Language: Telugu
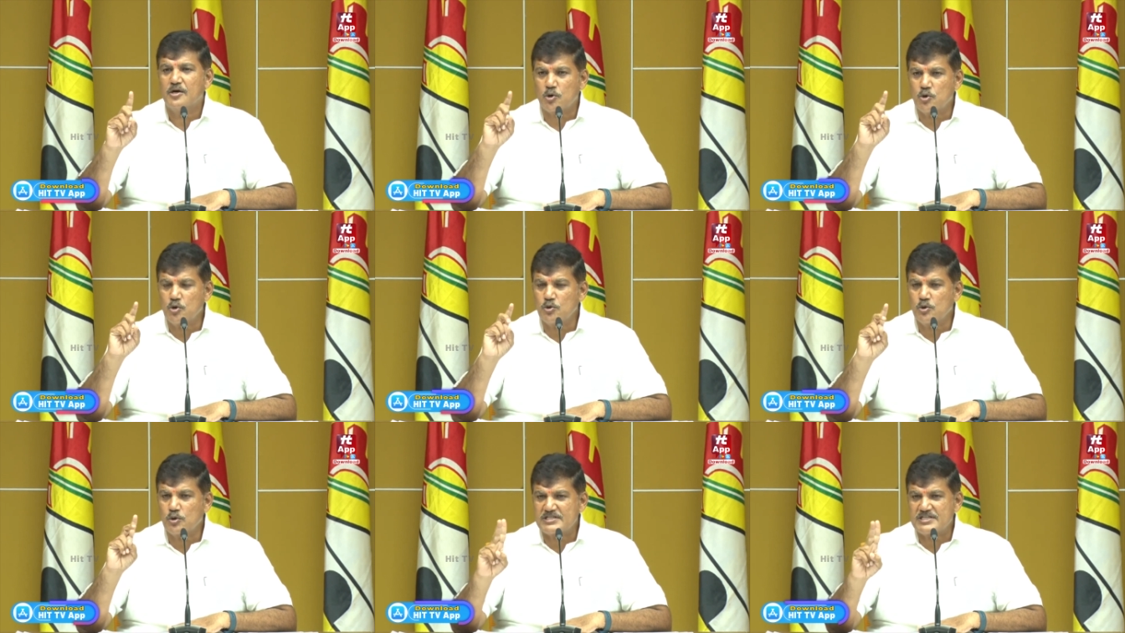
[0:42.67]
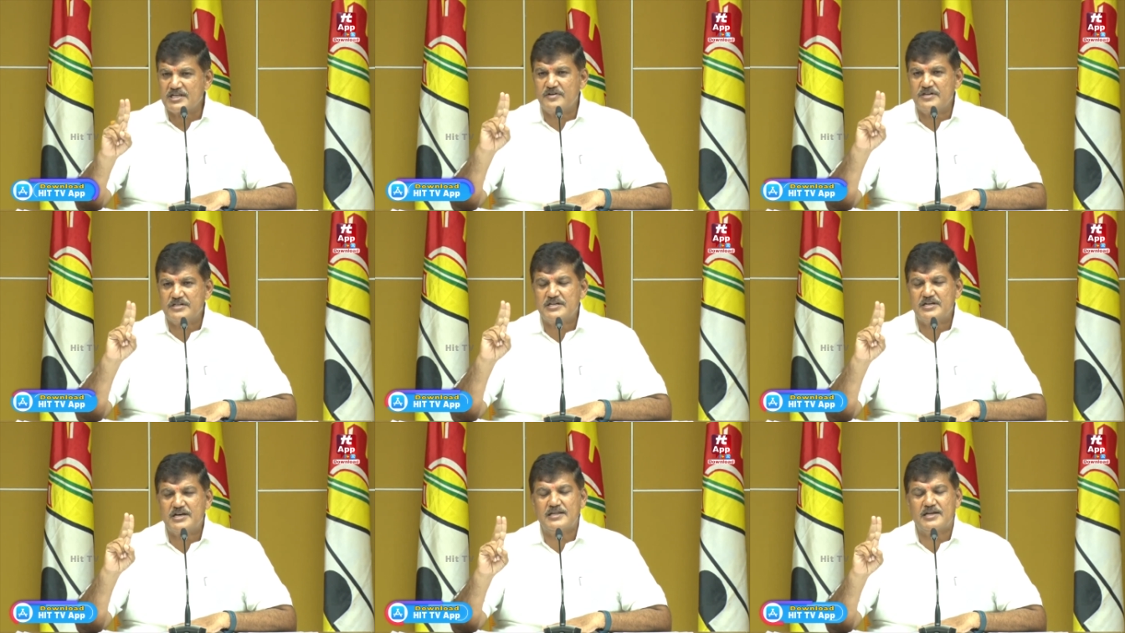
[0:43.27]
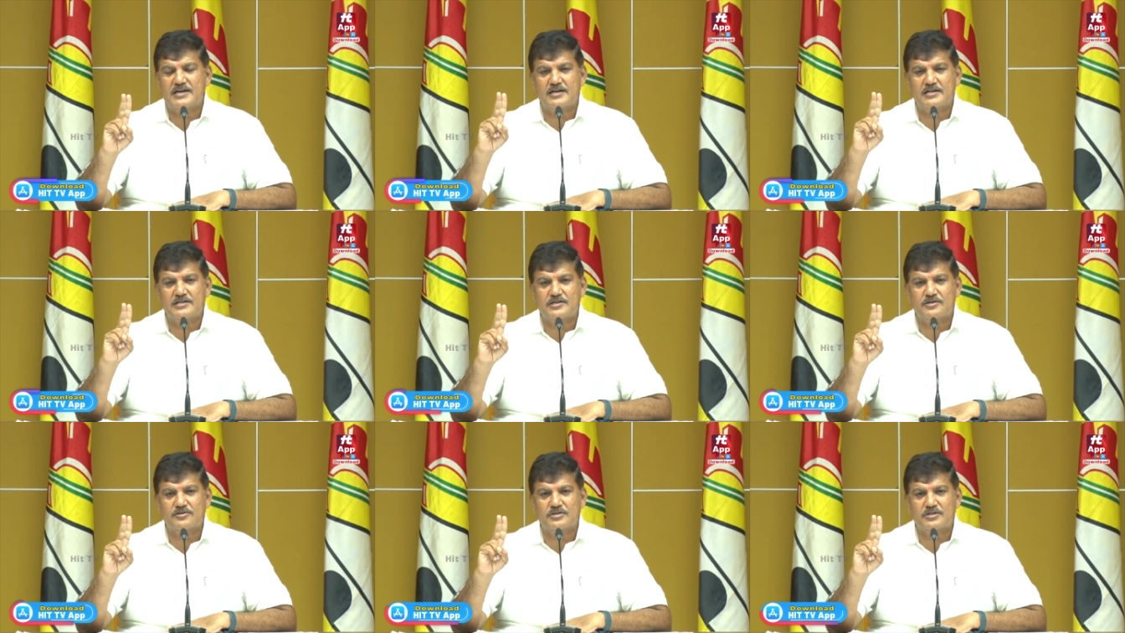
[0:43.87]
రెండు రిజర్వేషన్ ఆధారంగా
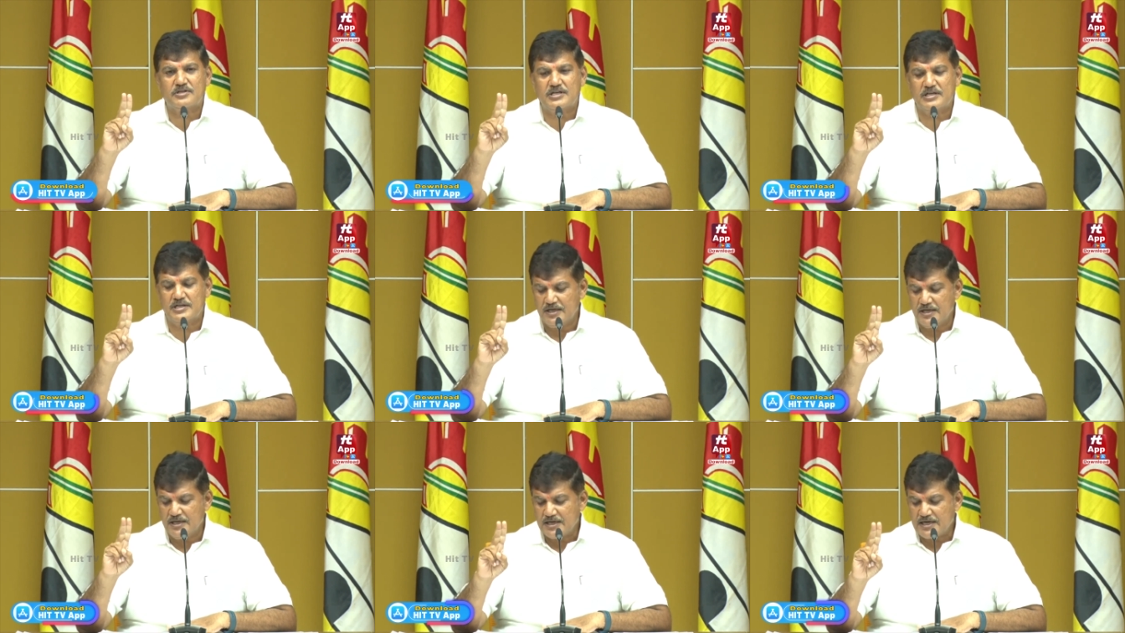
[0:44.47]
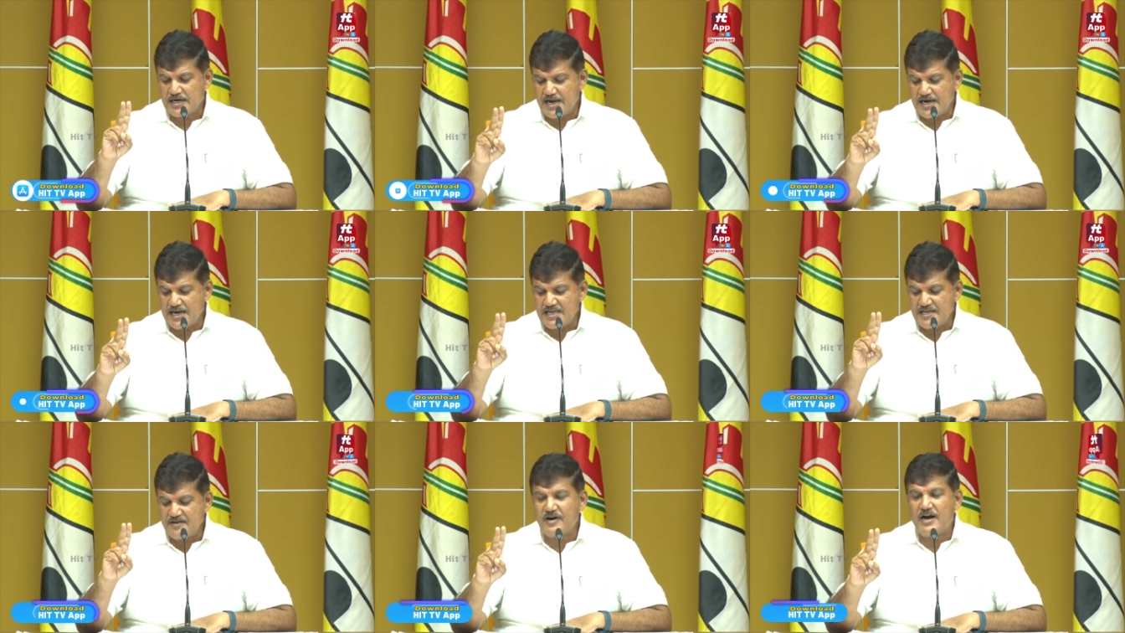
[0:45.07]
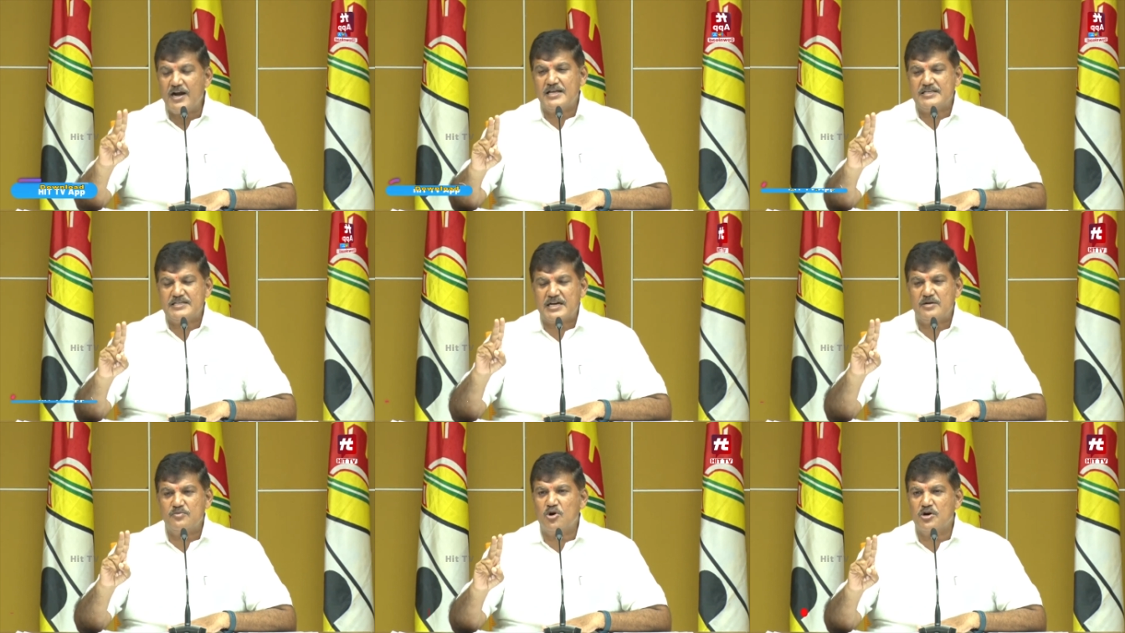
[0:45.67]
జరుగుతుంది కానీ ఇవాళ
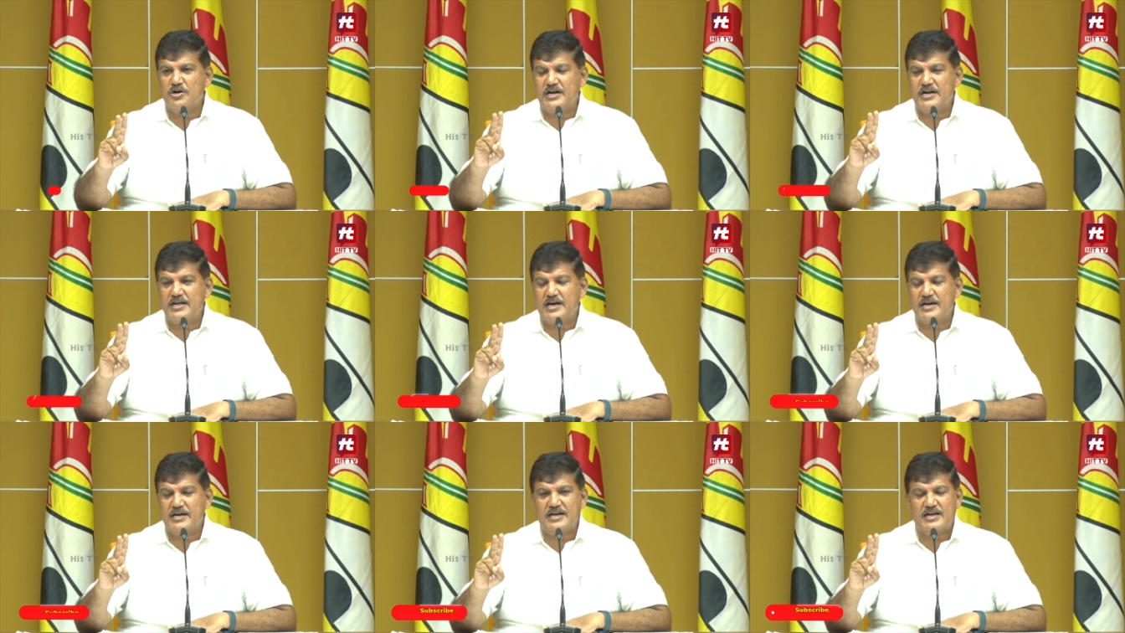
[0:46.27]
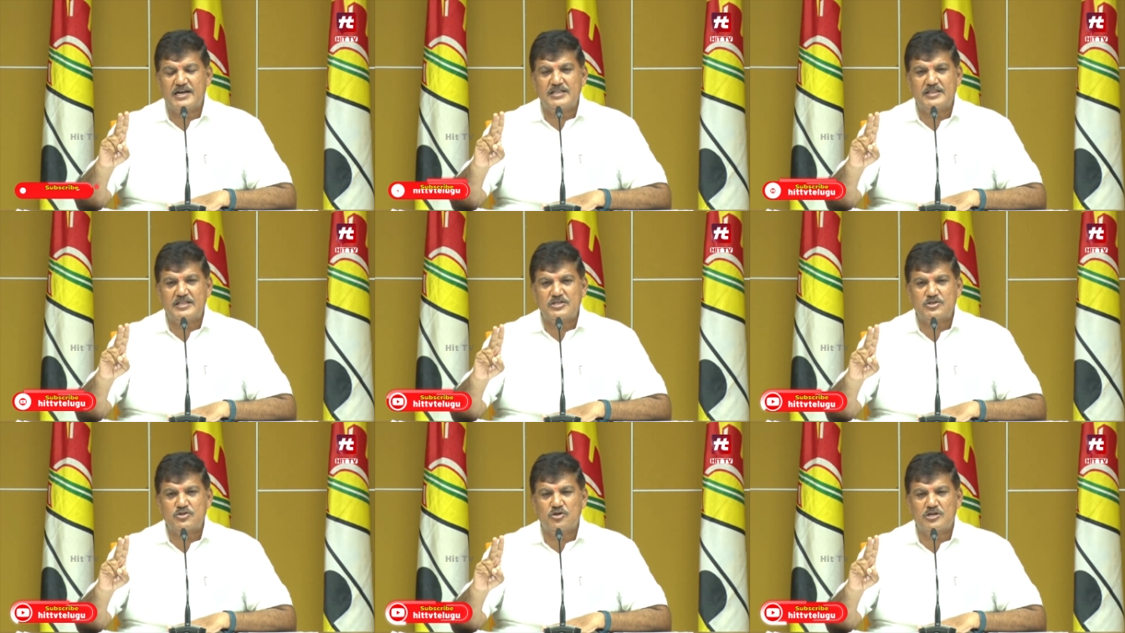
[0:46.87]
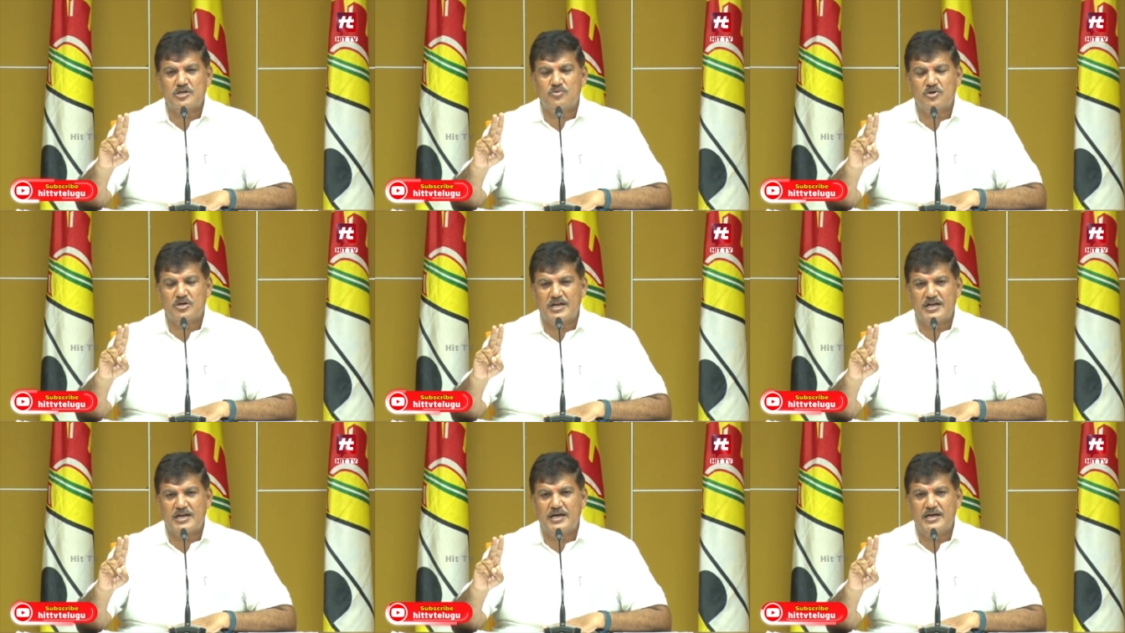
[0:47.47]
జగన్మోహన్ రెడ్డి గారి నిర్ణయం తీసుకోవటం
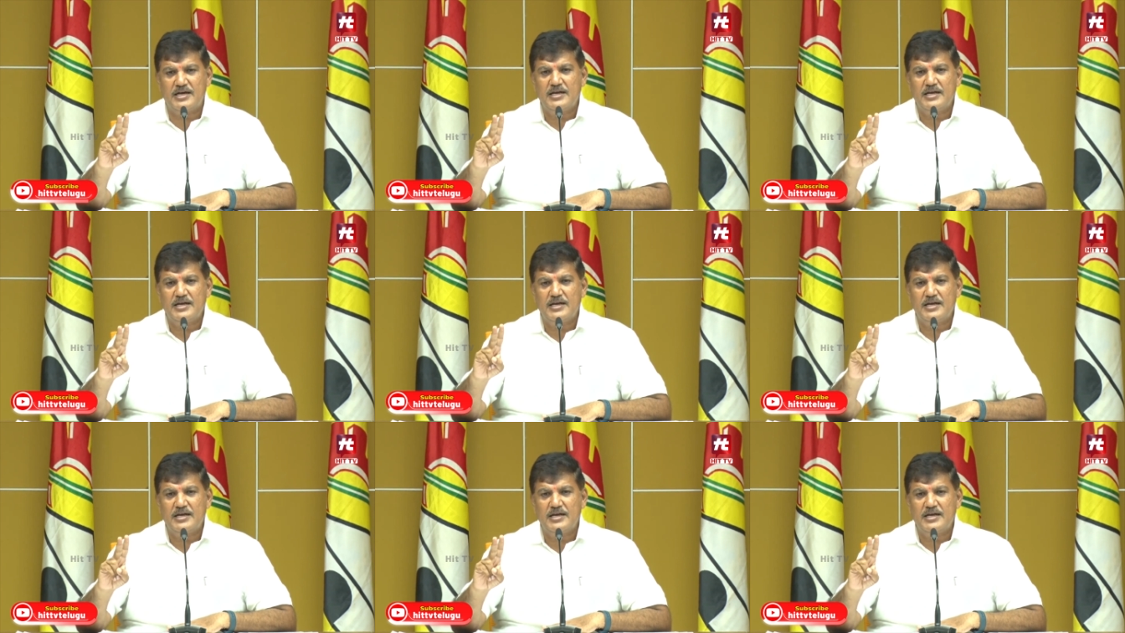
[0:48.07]
వలన